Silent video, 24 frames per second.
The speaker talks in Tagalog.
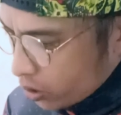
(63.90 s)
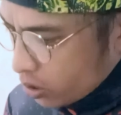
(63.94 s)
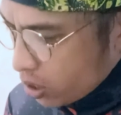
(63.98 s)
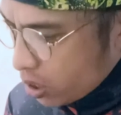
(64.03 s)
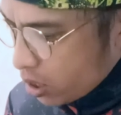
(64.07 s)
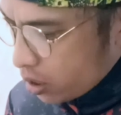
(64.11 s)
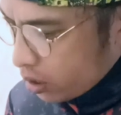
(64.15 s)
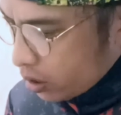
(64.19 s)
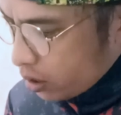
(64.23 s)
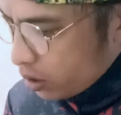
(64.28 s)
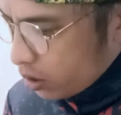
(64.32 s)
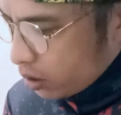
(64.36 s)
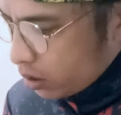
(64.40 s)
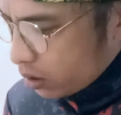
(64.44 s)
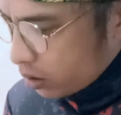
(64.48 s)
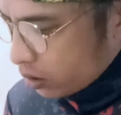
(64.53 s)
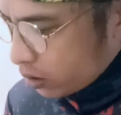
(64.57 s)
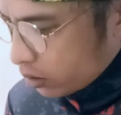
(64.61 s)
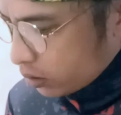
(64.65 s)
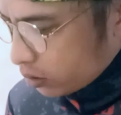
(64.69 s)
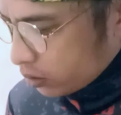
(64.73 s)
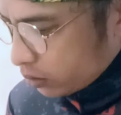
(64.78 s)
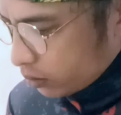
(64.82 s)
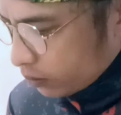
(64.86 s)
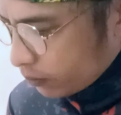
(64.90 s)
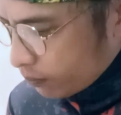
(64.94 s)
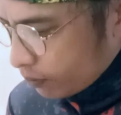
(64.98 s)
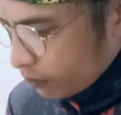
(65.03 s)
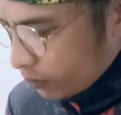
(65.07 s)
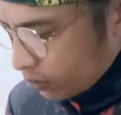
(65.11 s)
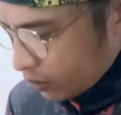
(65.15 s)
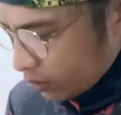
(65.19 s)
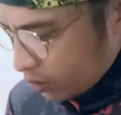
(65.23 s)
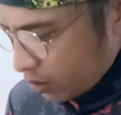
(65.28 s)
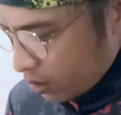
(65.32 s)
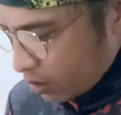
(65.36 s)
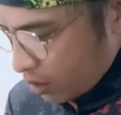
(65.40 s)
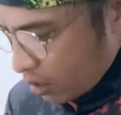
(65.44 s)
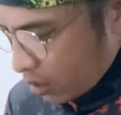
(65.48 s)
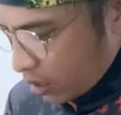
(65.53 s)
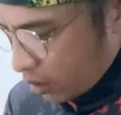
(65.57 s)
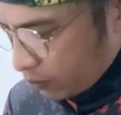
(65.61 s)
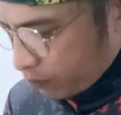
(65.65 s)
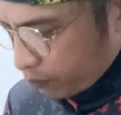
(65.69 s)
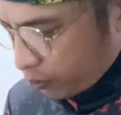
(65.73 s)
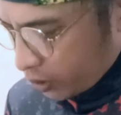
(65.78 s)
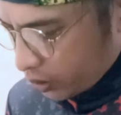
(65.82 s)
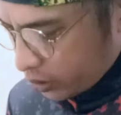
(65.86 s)
danda na.
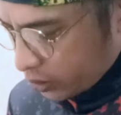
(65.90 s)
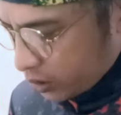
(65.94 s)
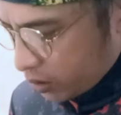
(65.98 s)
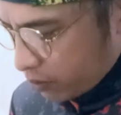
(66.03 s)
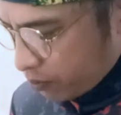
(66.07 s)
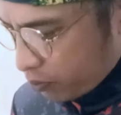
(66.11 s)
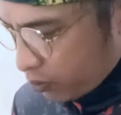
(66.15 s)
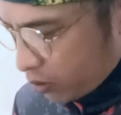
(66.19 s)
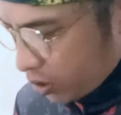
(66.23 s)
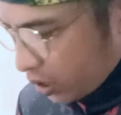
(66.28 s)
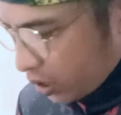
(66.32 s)
At fresh na